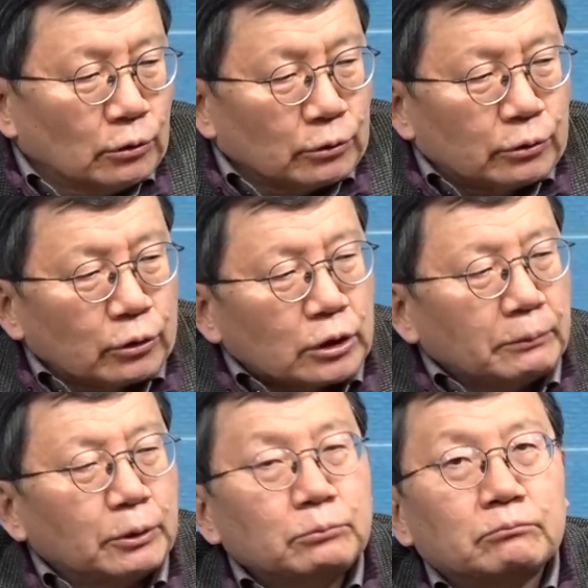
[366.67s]

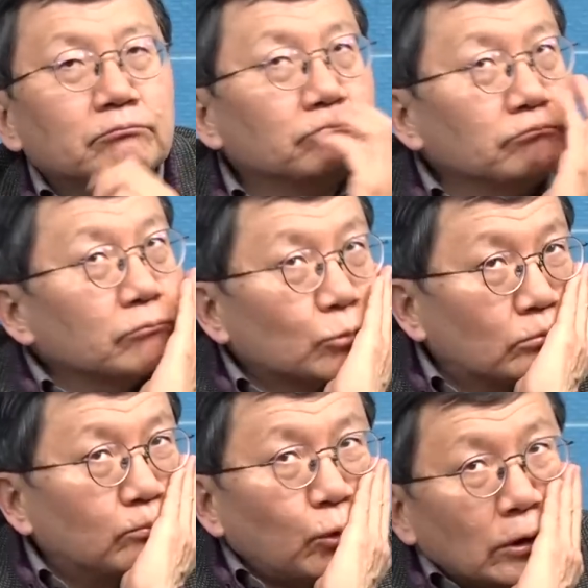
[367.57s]
그렇다면
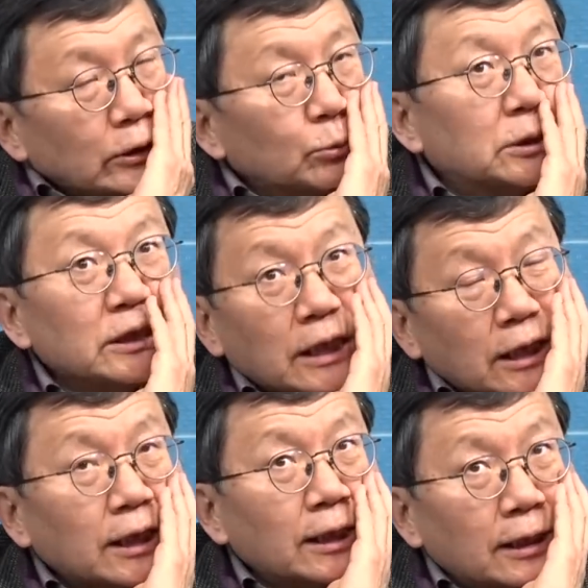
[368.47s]
뭔가 좀
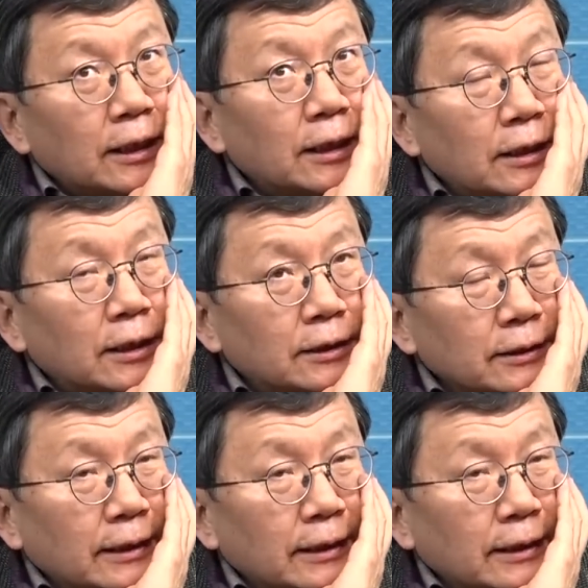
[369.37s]
심각한